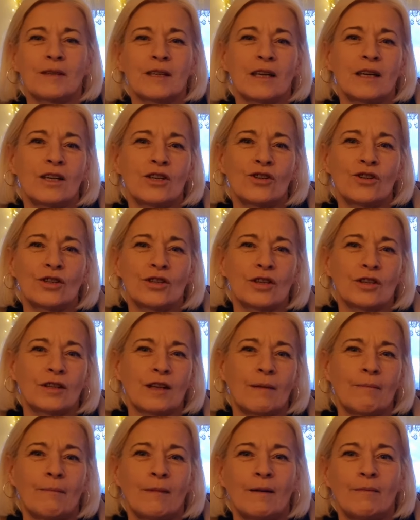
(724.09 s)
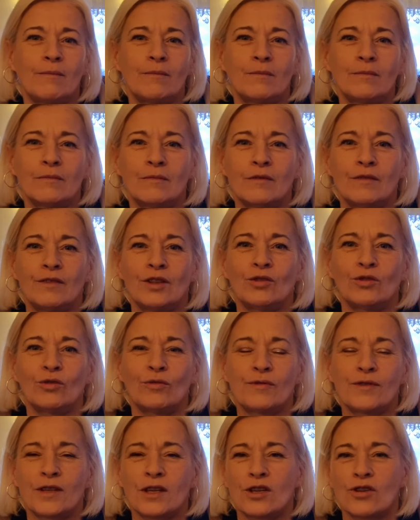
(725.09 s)
Zależy, co tam mam w
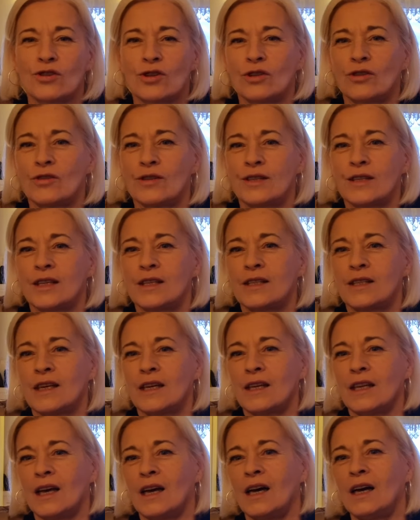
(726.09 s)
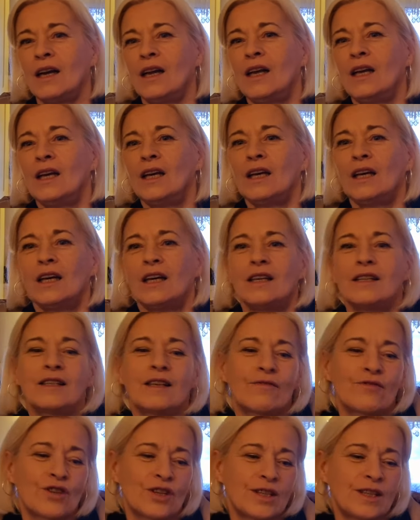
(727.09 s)
lodówce jeszcze do zjedzenia i
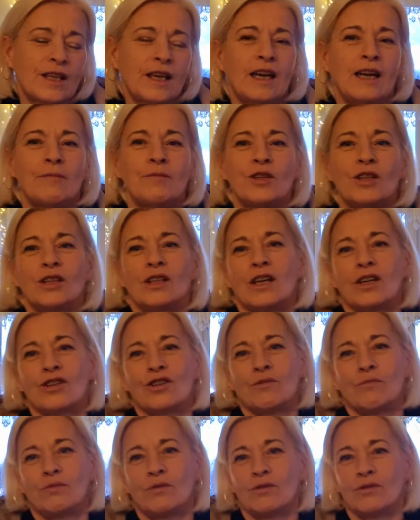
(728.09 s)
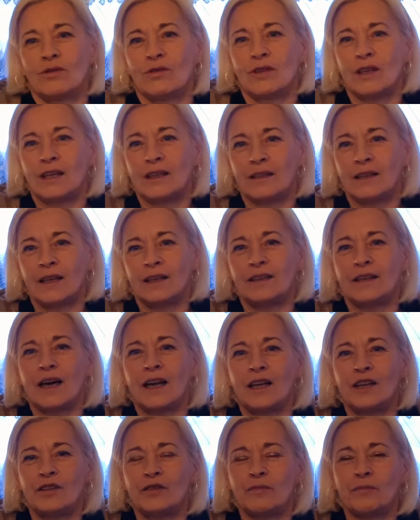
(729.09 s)
zawsze staram się tak, żeby no naj,
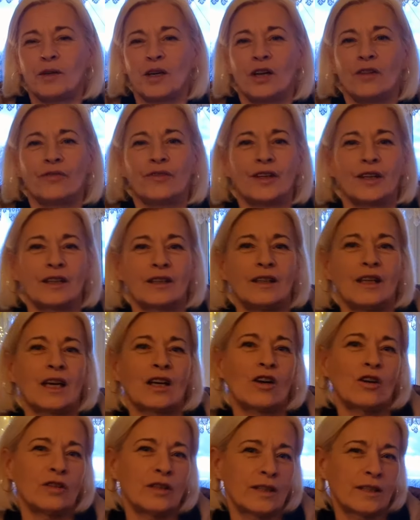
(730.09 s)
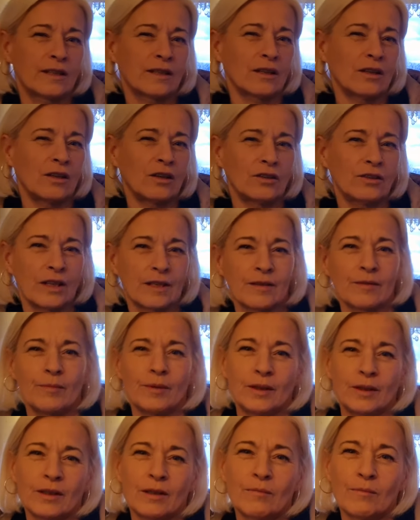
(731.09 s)
najdalej w piątek, na koniec tygodnia
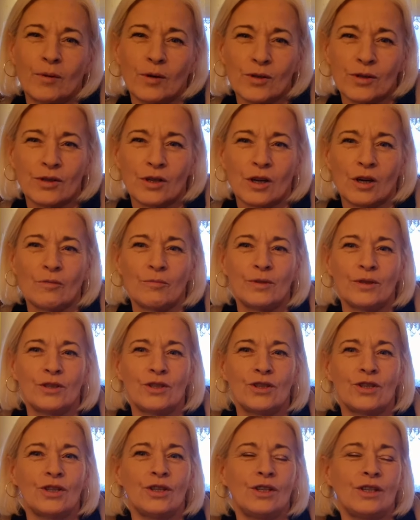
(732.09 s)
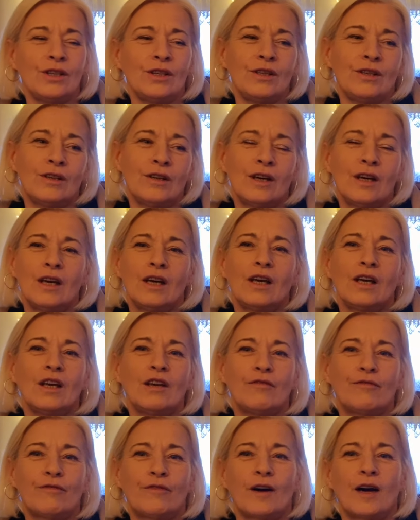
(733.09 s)
sobie ten post robić i,
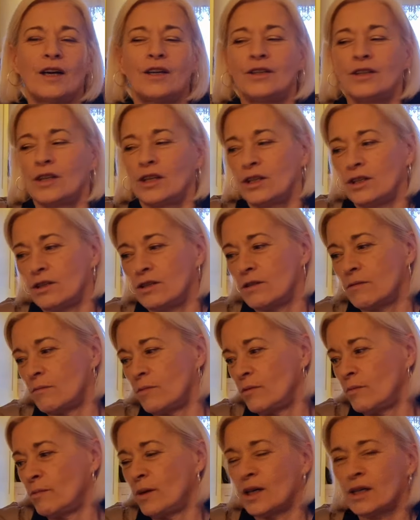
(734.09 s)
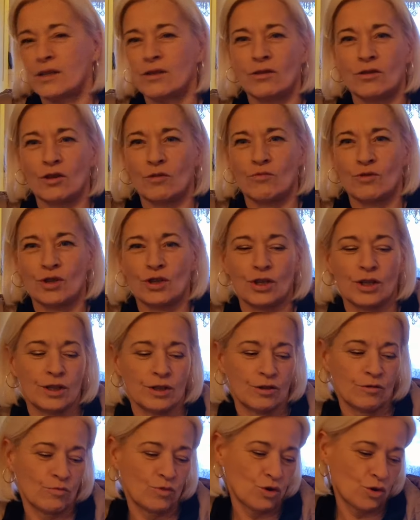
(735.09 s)
i fajnie. I bardzo dobrze się z
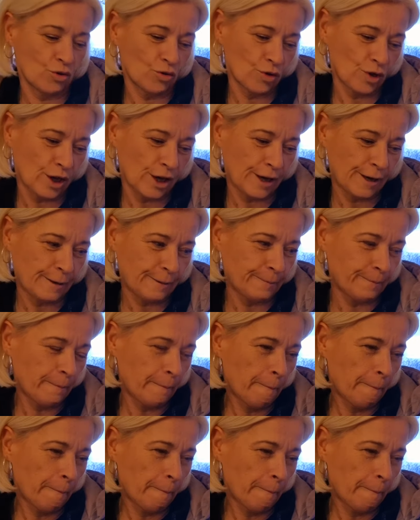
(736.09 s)
tym czuję.